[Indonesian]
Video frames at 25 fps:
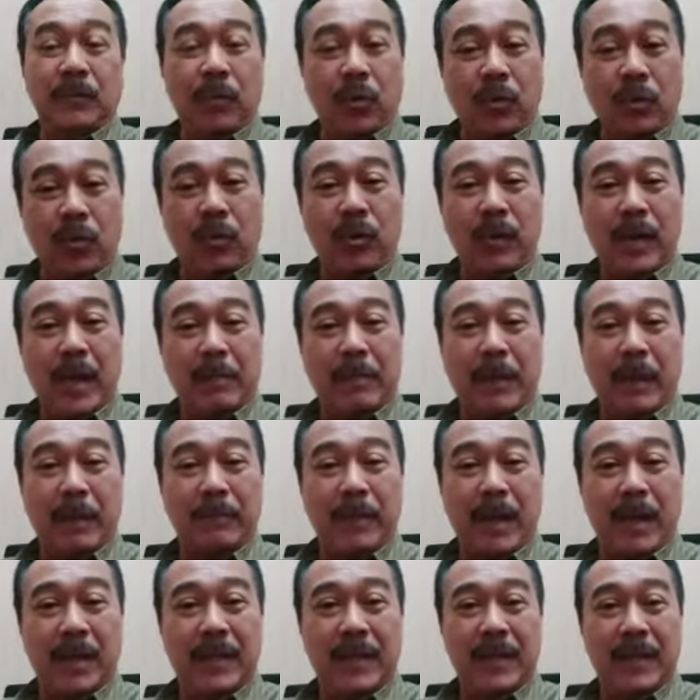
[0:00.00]
Pukul 8
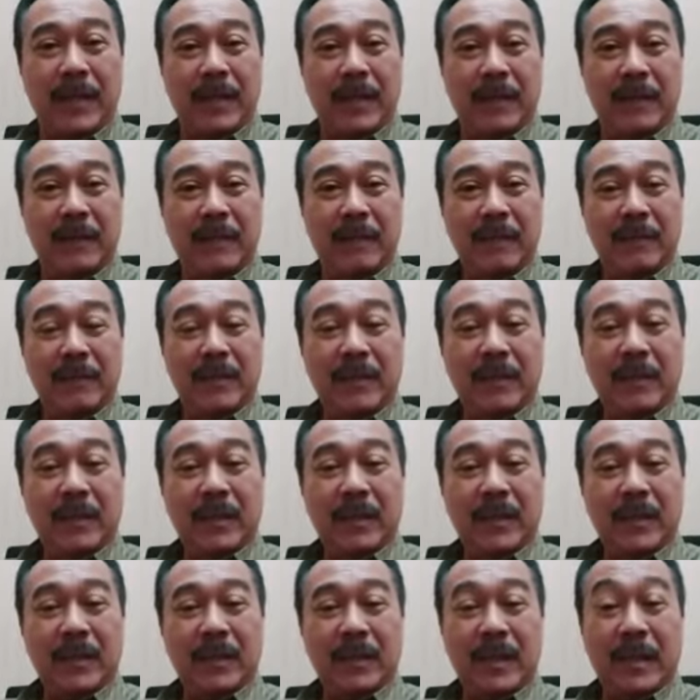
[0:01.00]
pagi
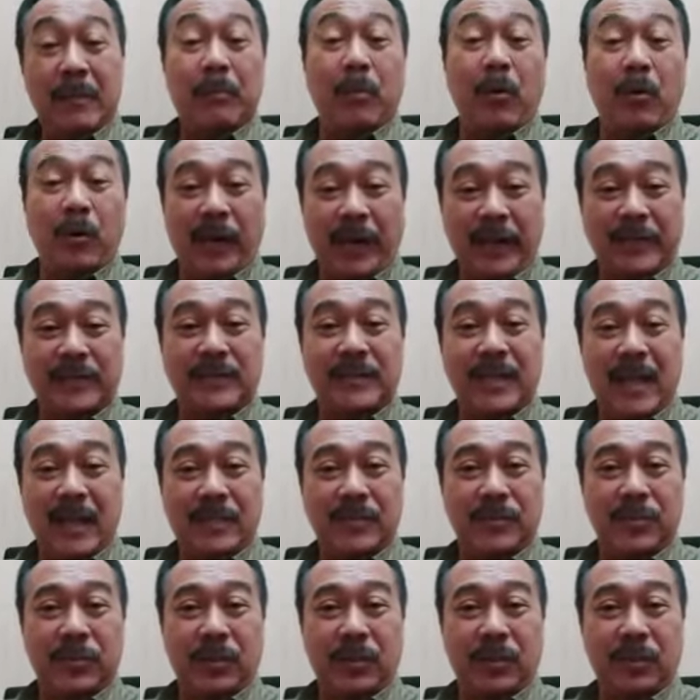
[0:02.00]
di Polres
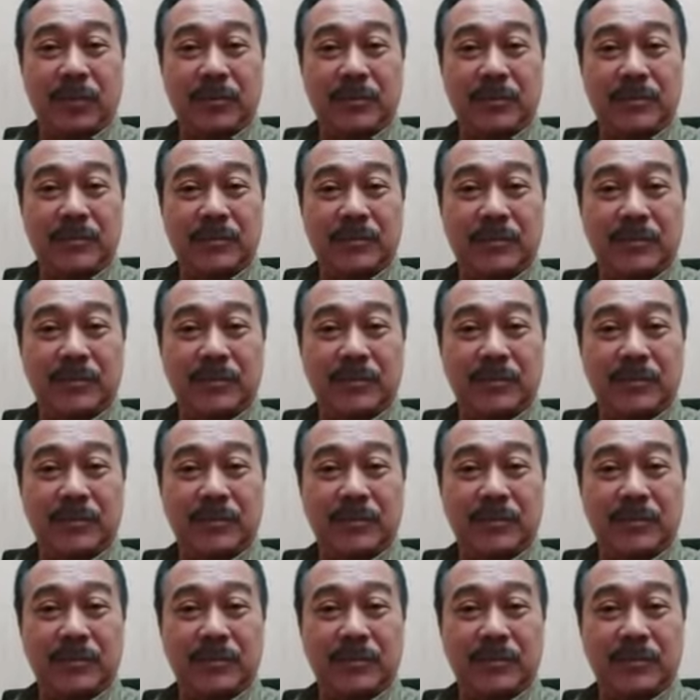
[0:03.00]
Cianjur.